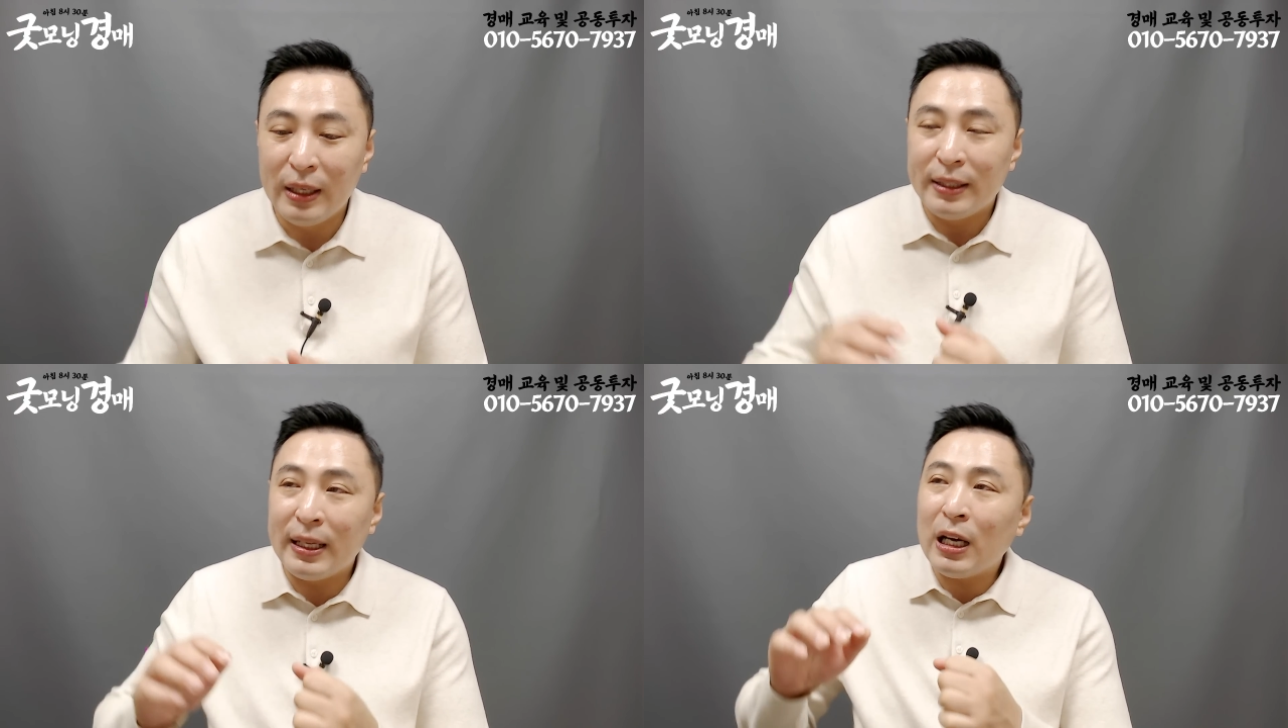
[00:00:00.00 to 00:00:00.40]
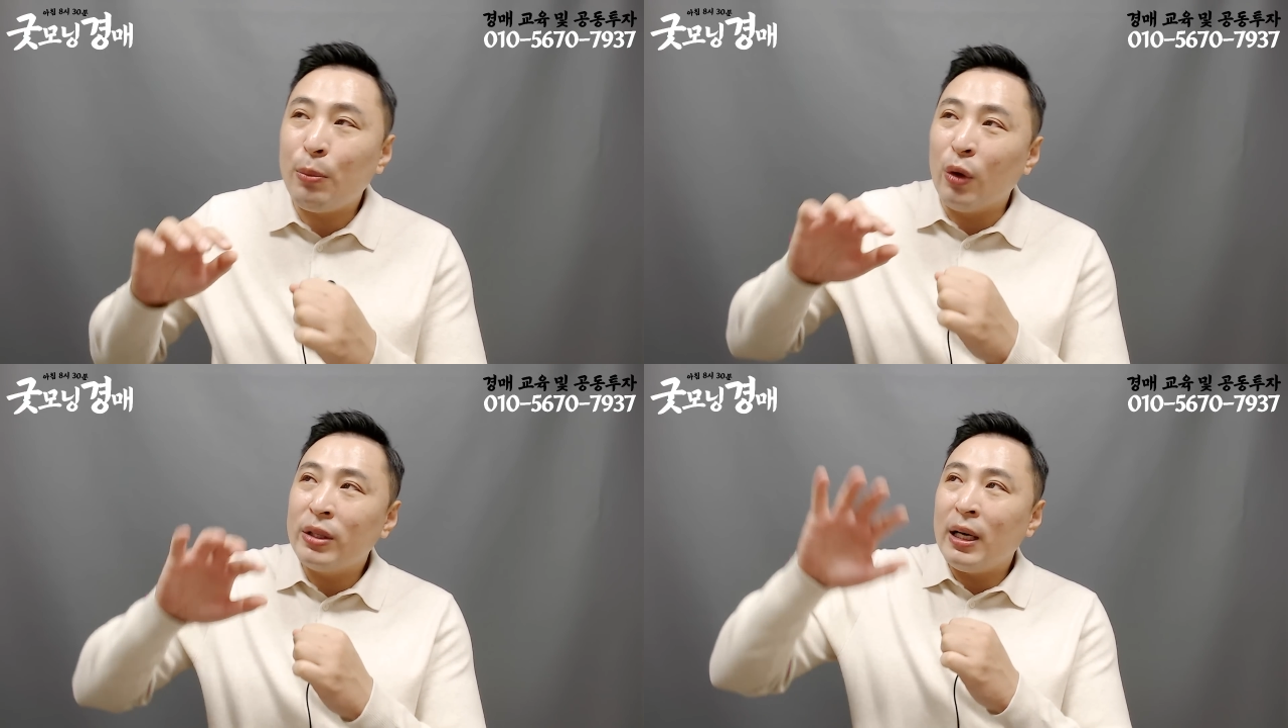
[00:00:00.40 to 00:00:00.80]
내가
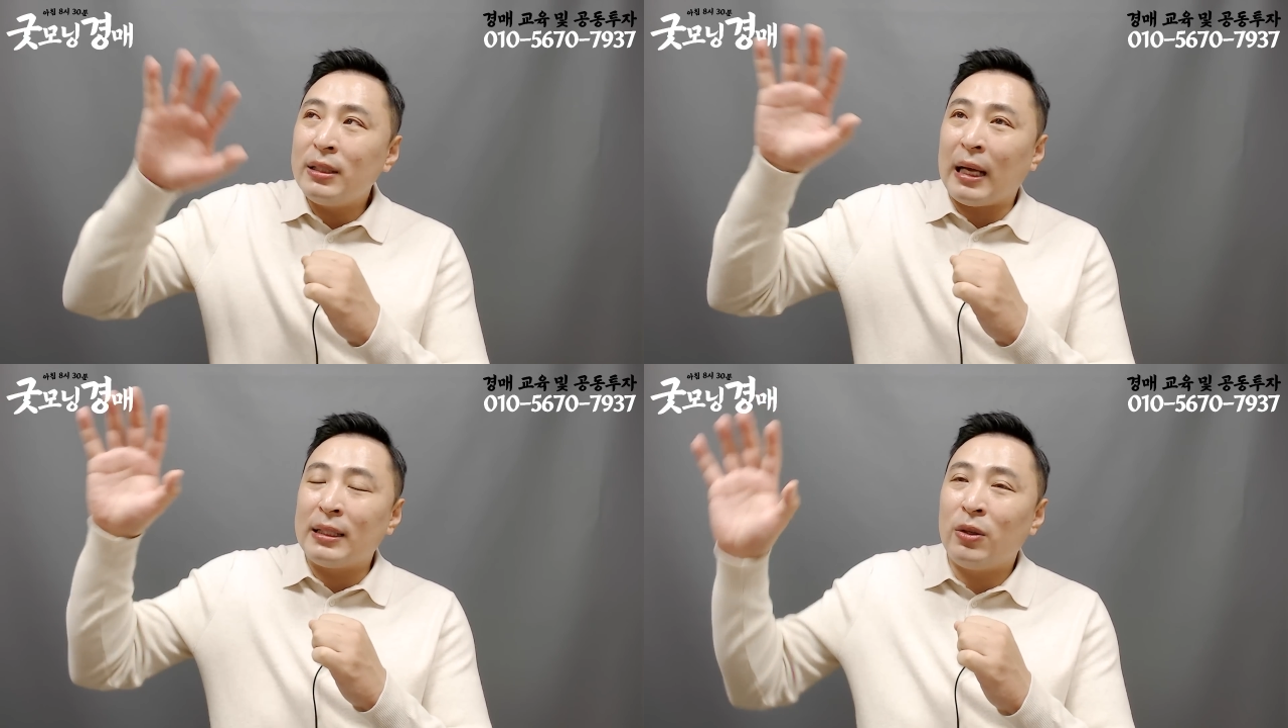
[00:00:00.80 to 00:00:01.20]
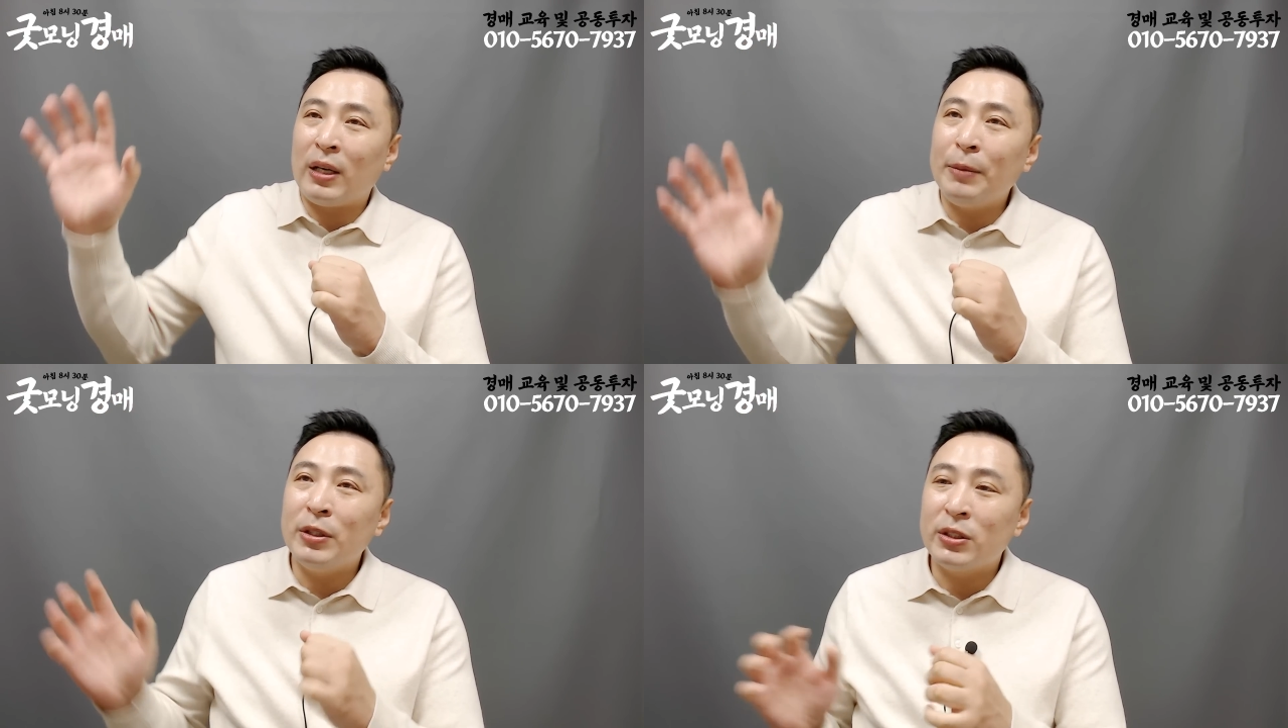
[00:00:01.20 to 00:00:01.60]
뭔가를 다른 걸
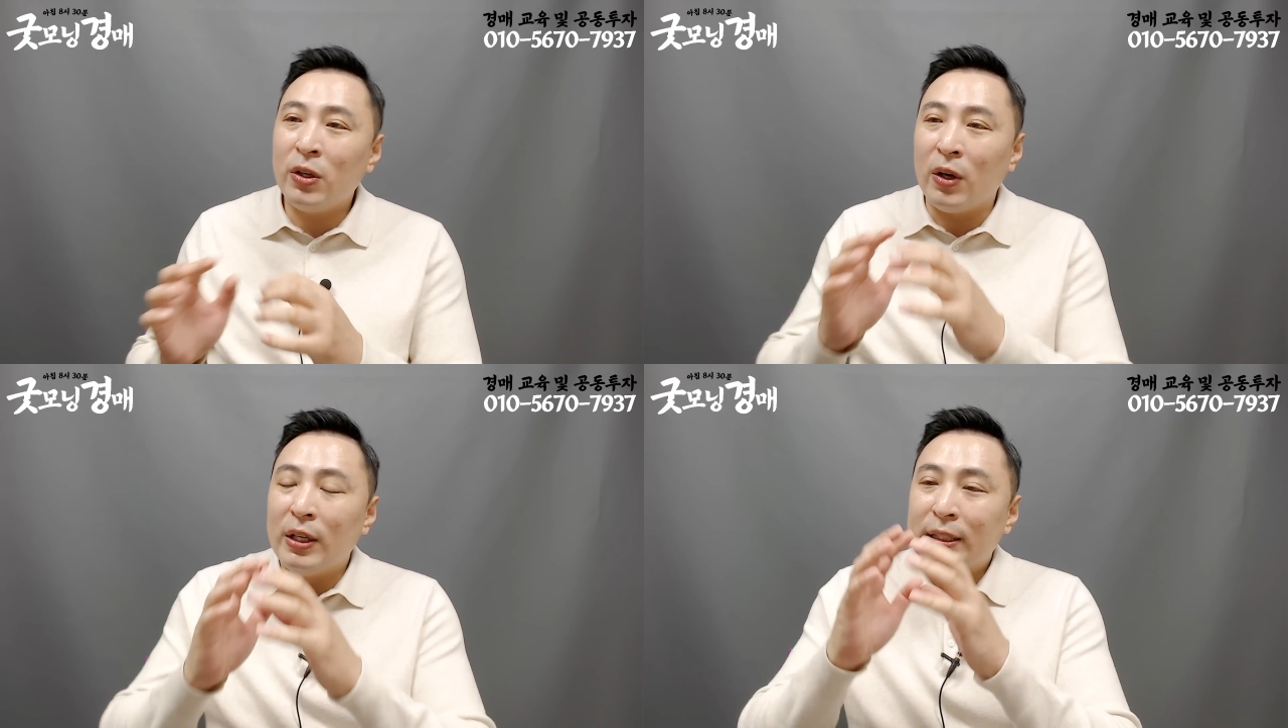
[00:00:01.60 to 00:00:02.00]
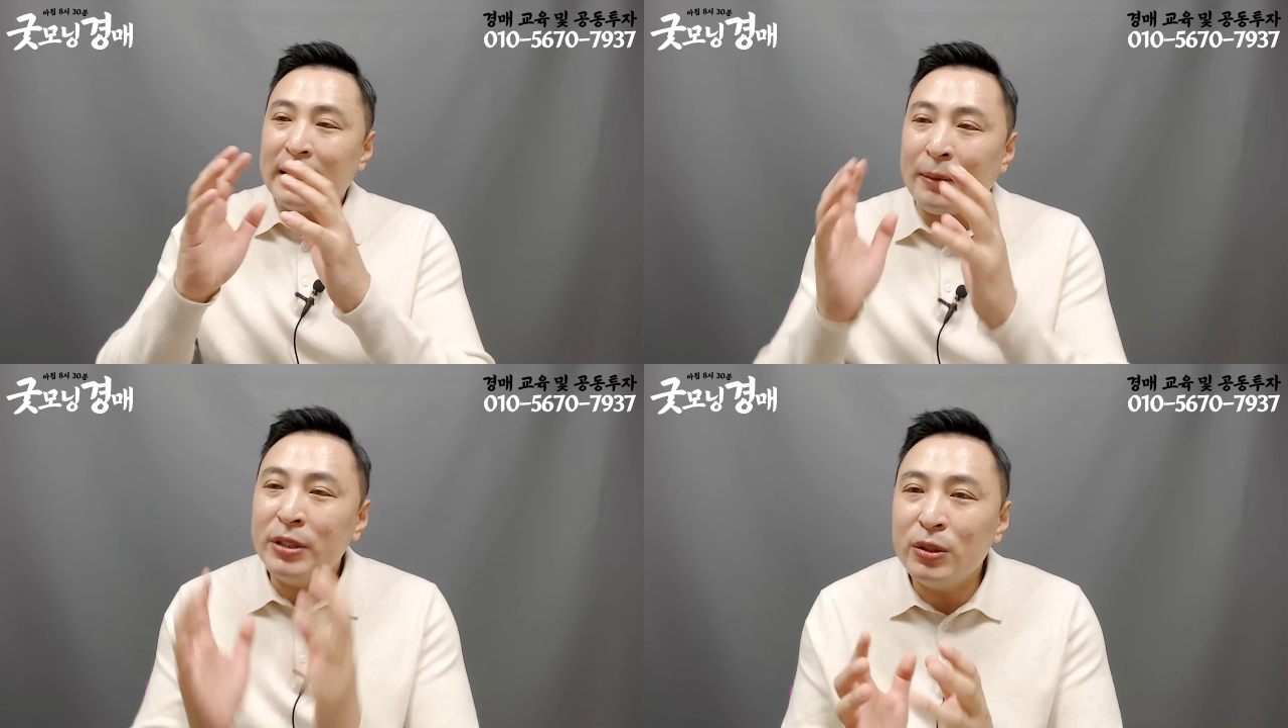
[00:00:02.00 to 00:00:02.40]
하면서
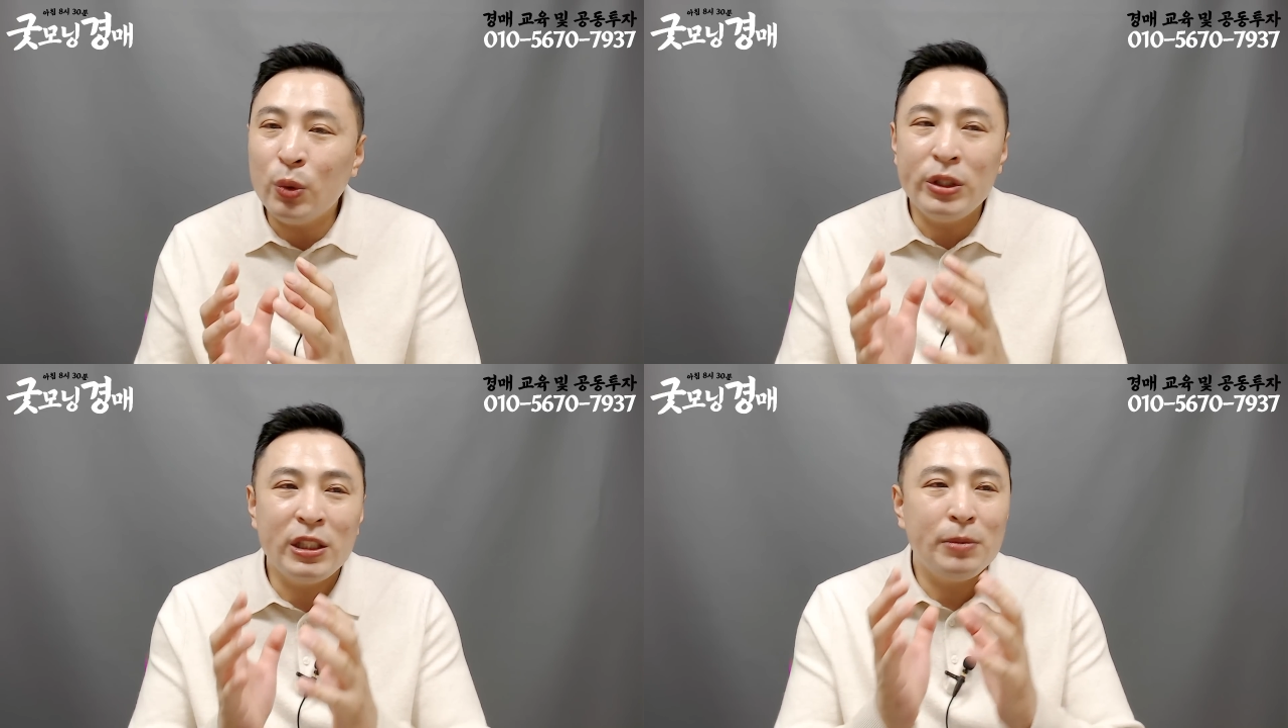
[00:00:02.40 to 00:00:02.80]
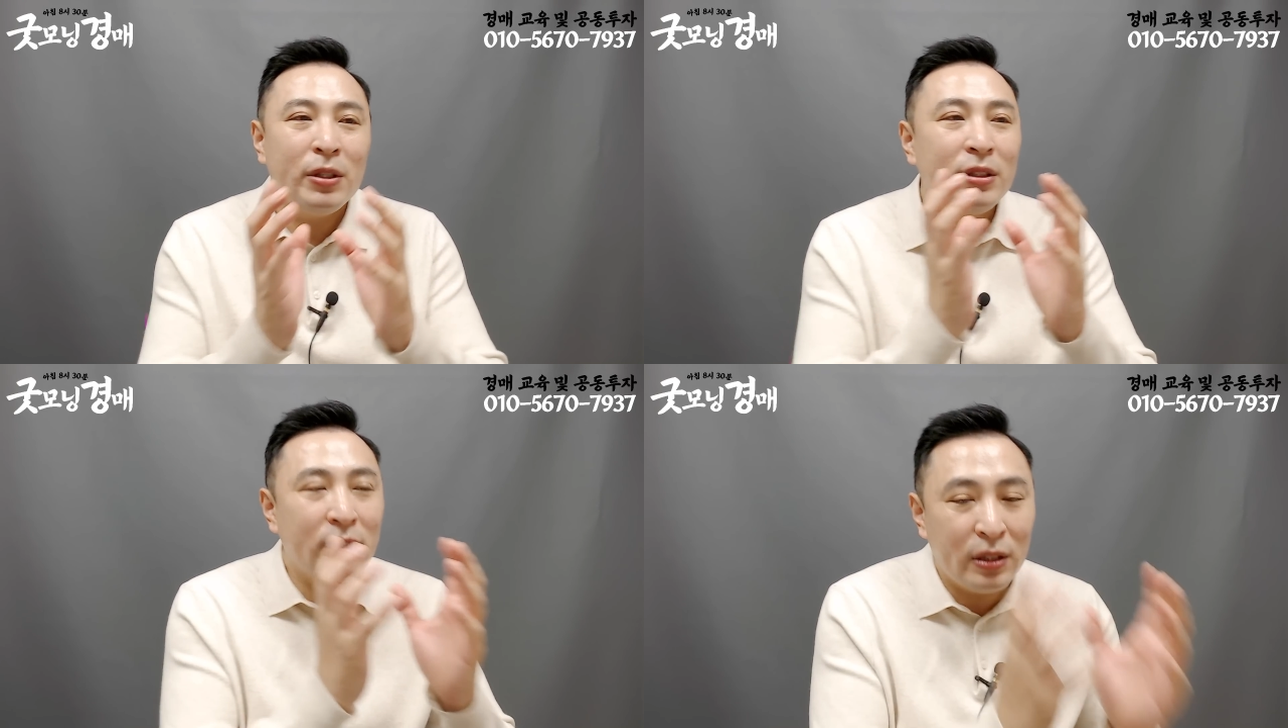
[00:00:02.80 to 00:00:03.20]
남는 돈이
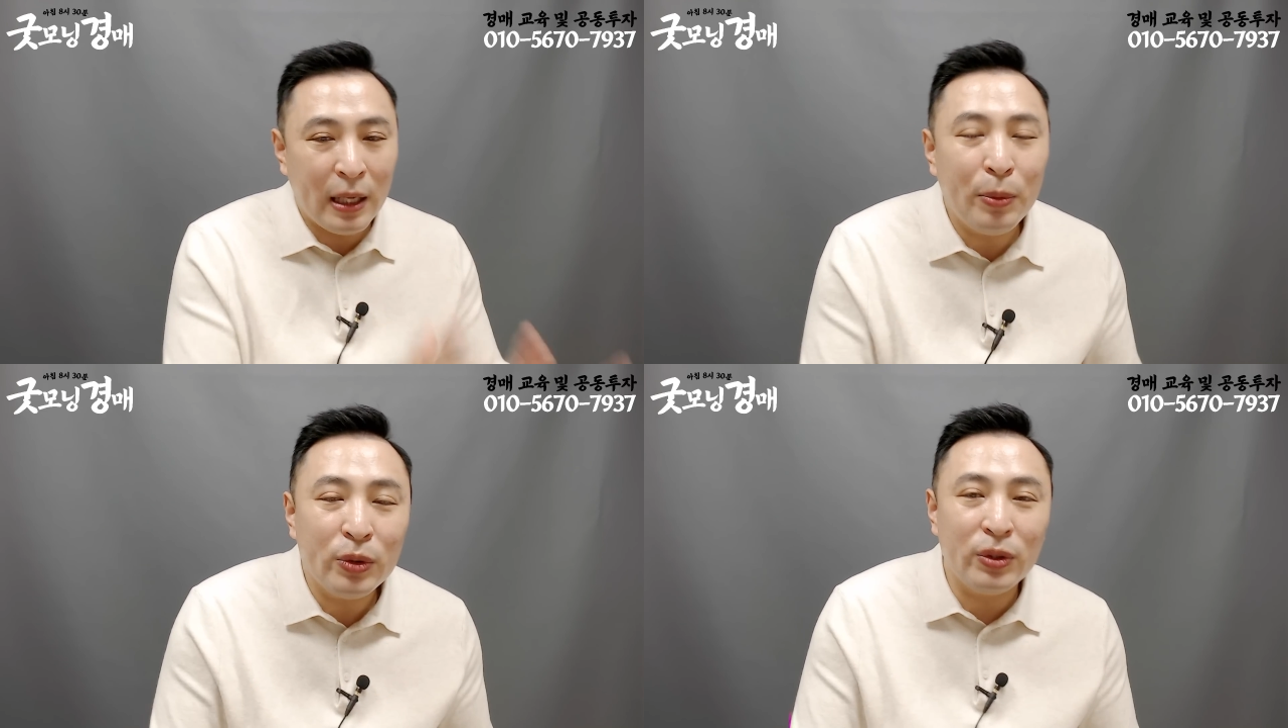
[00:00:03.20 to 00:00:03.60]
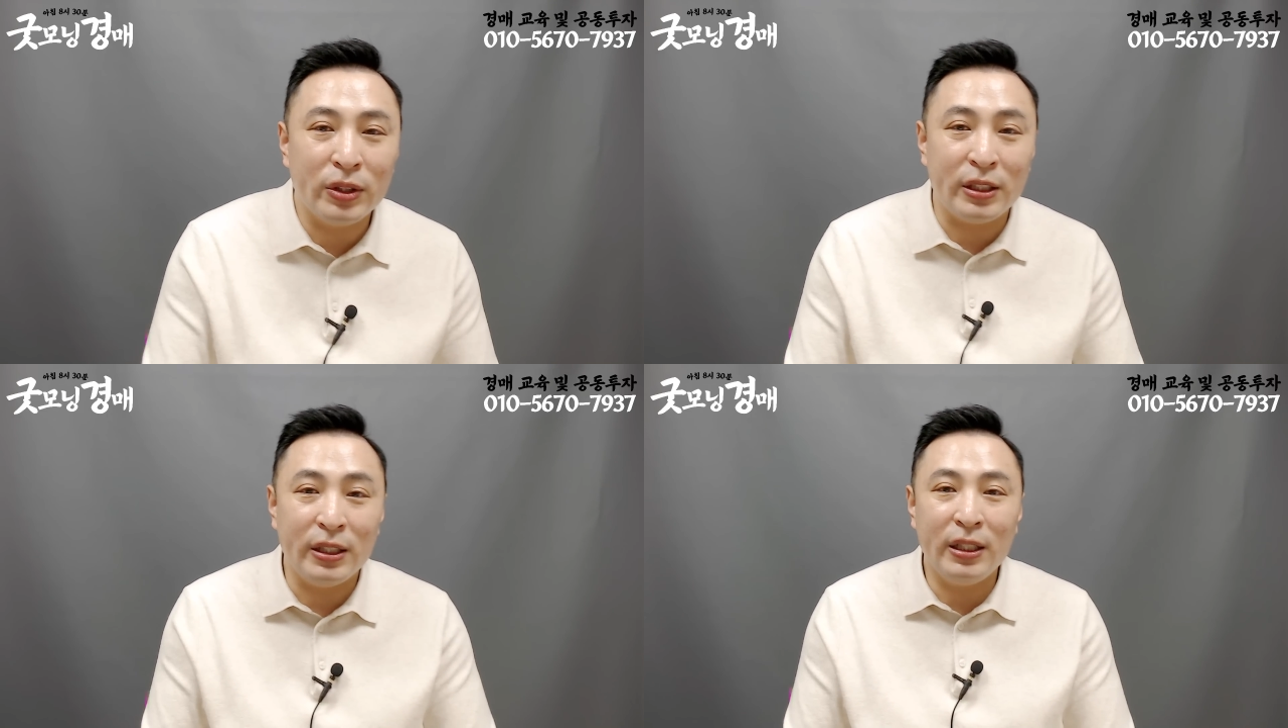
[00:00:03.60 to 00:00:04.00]
있으면 이걸 해보는
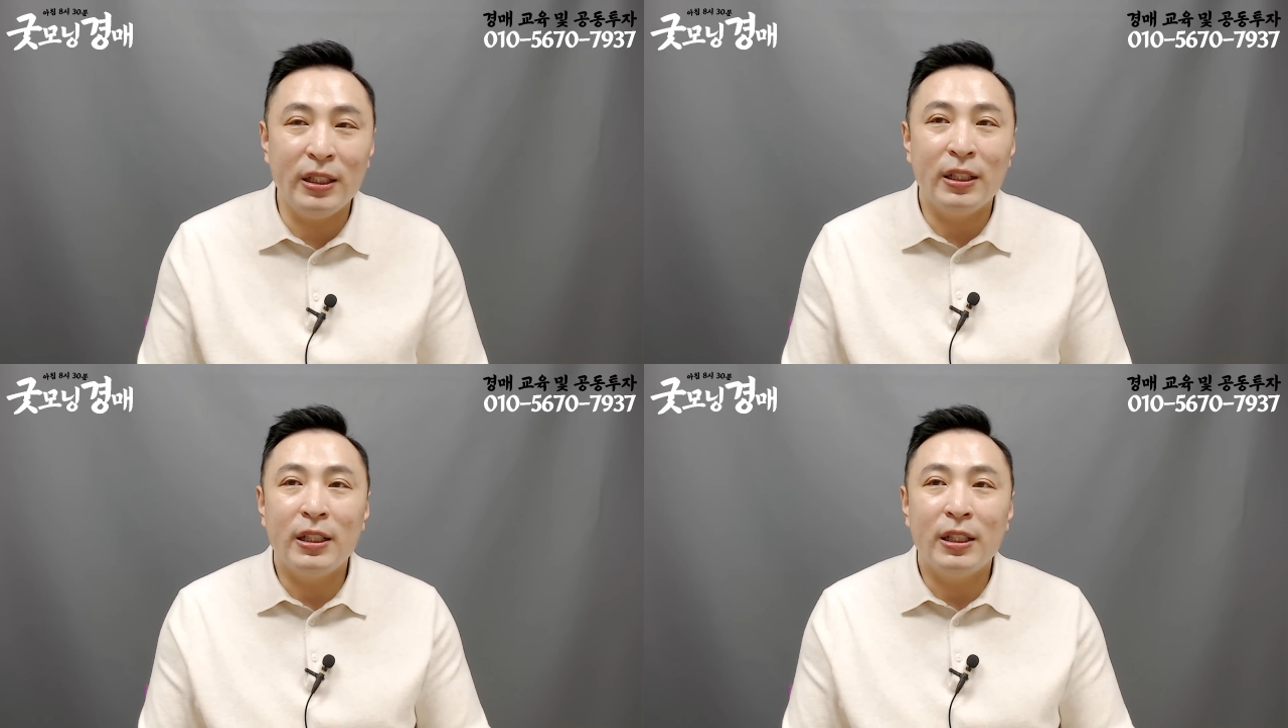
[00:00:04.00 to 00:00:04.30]
거지.